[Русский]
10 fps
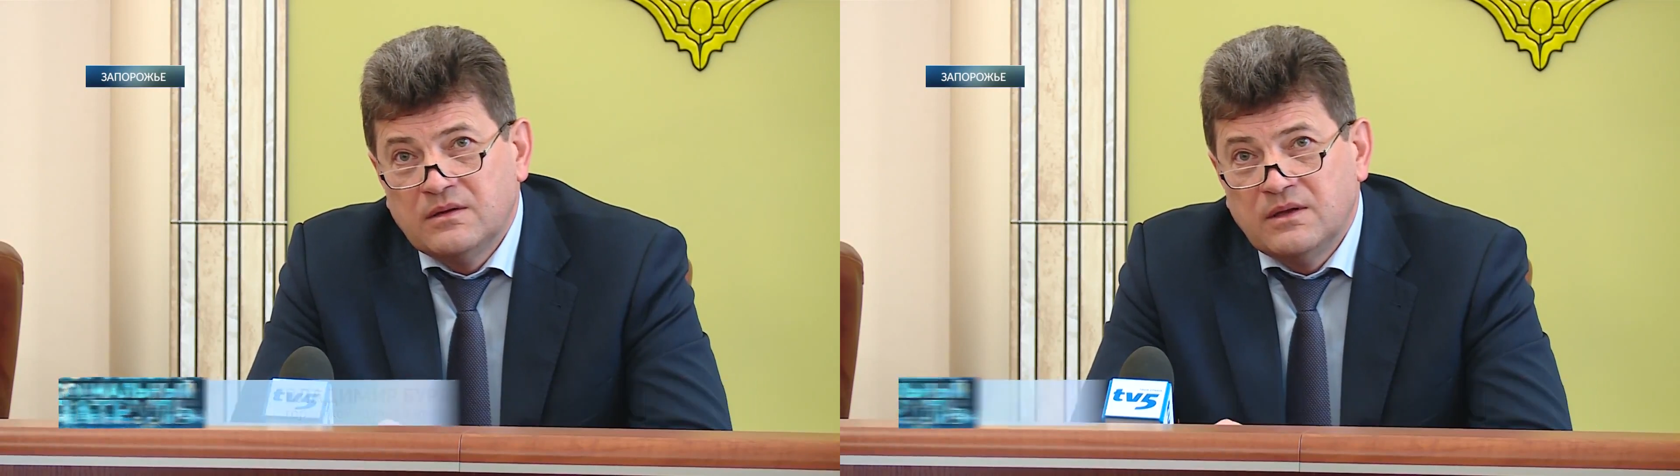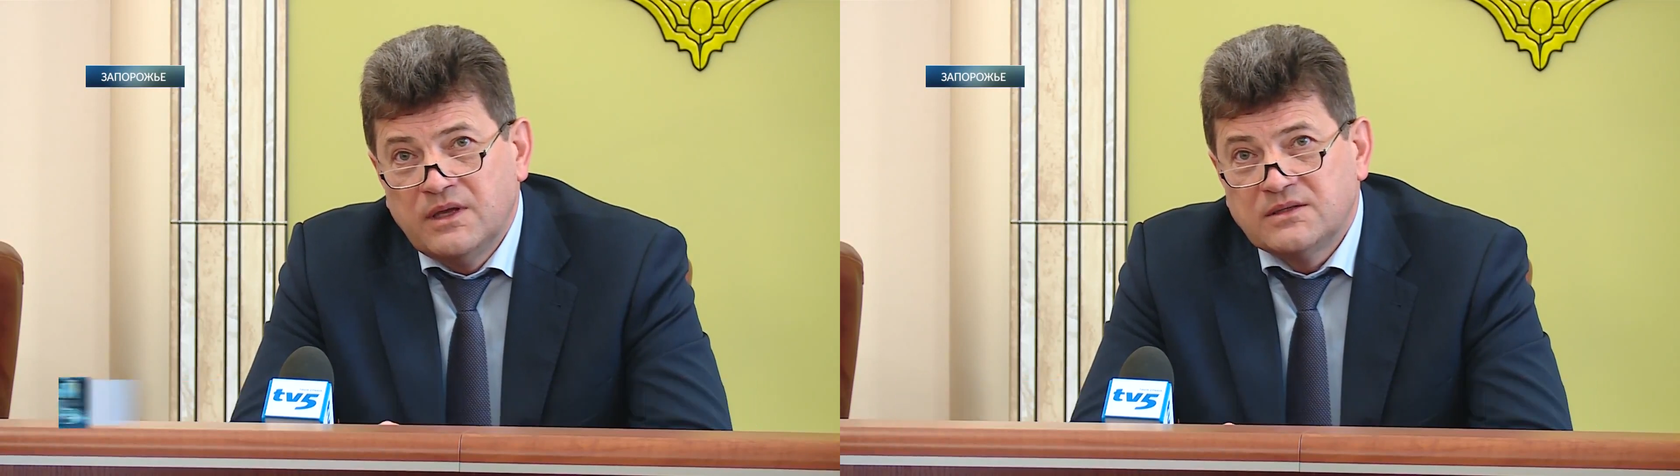
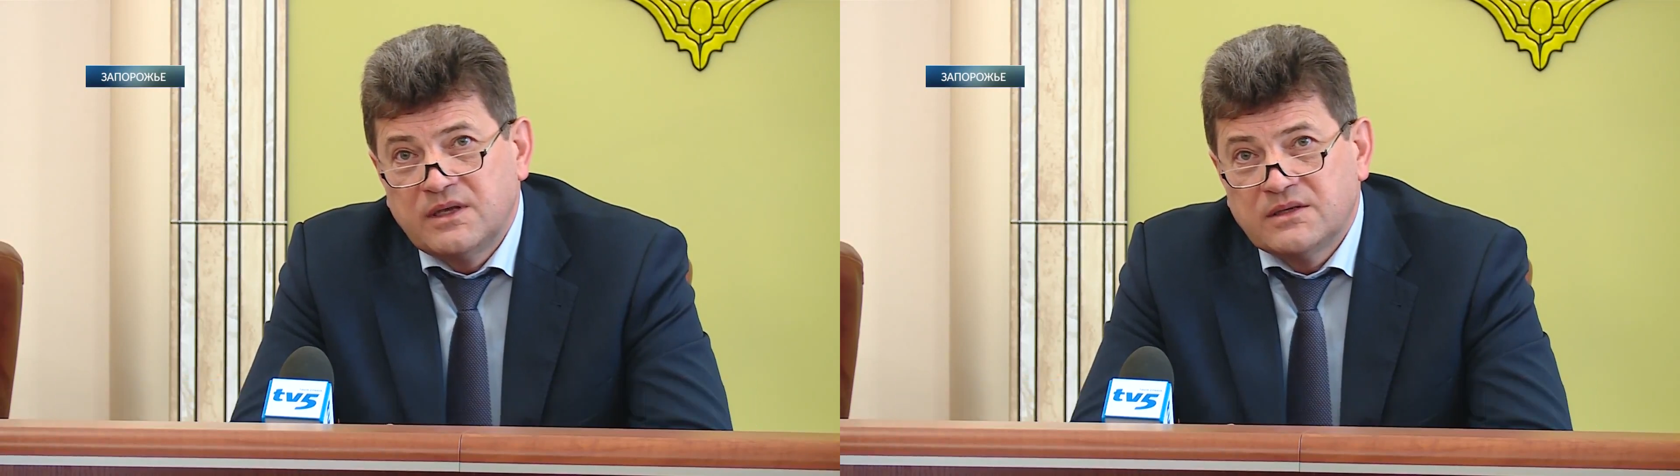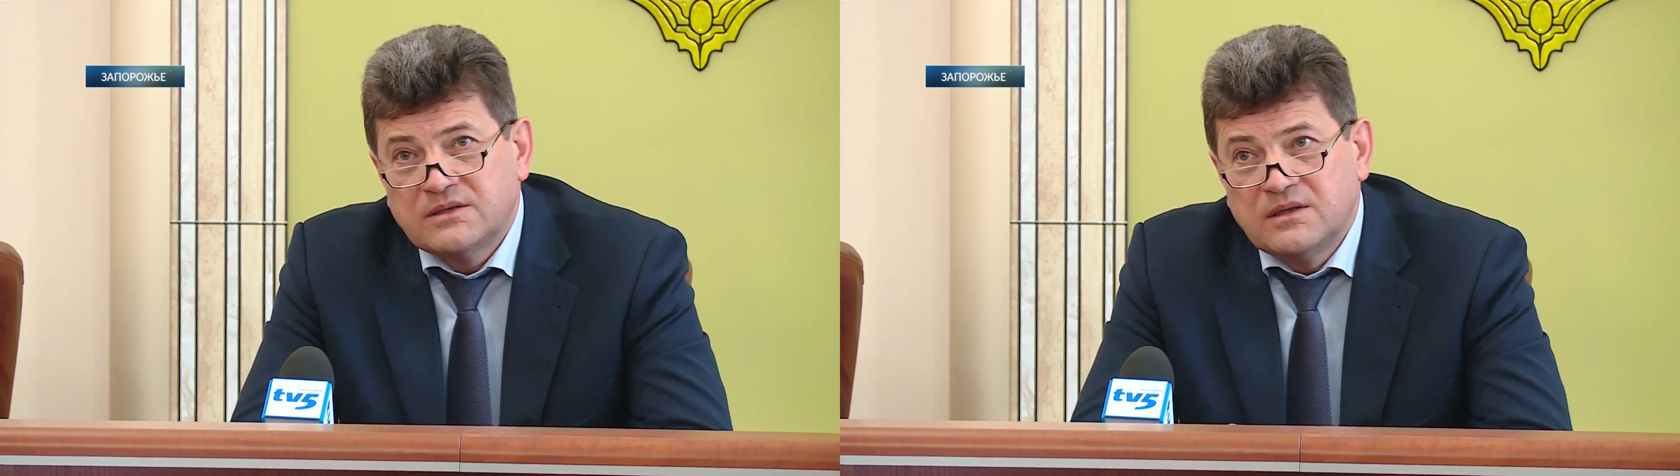
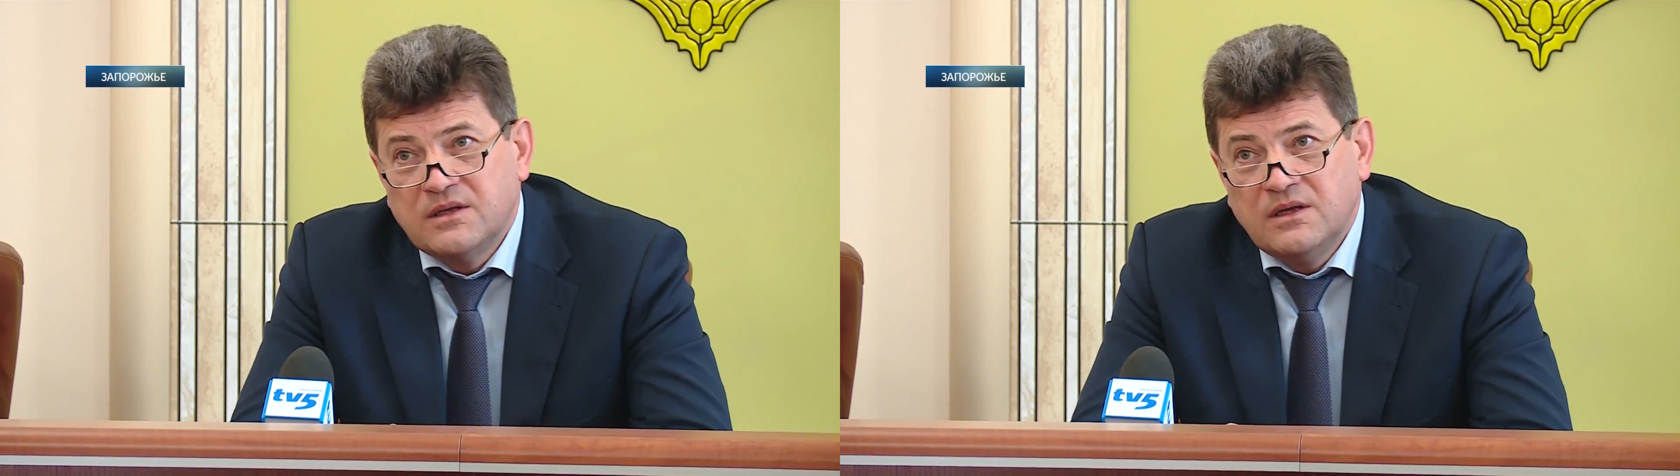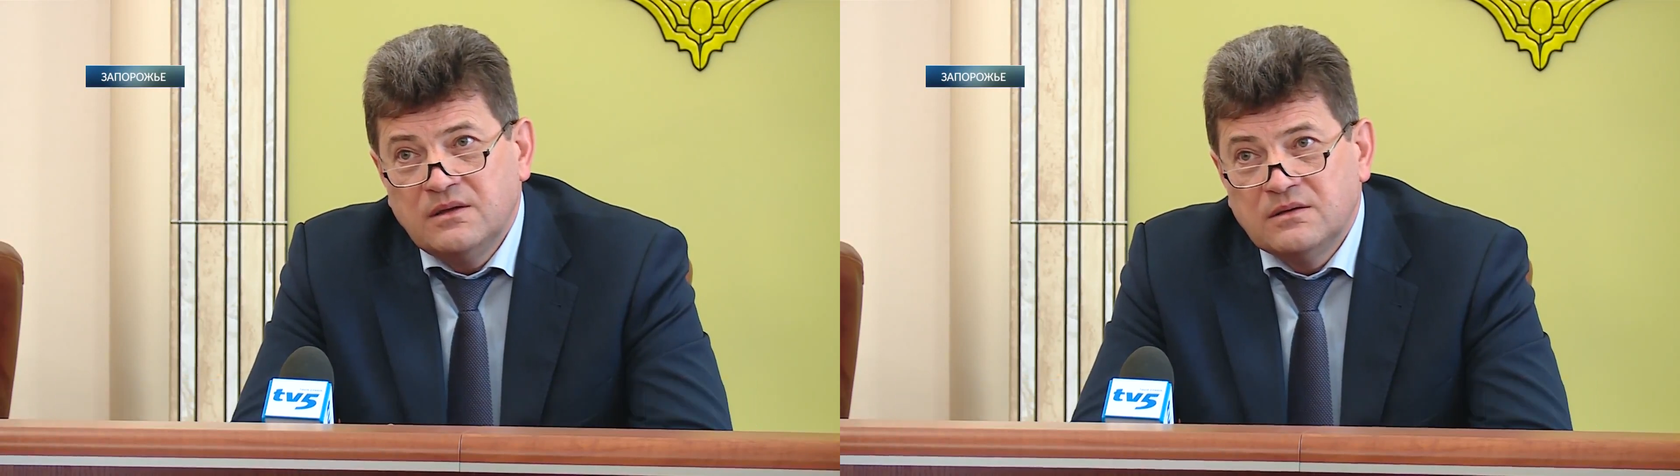Детские
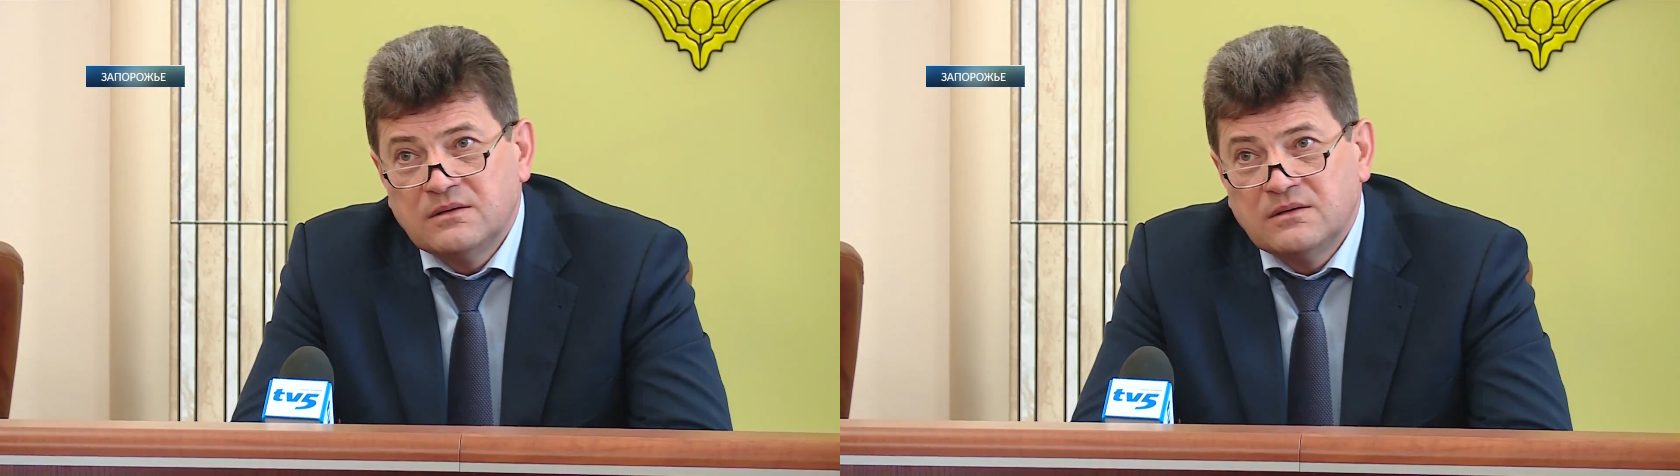сады,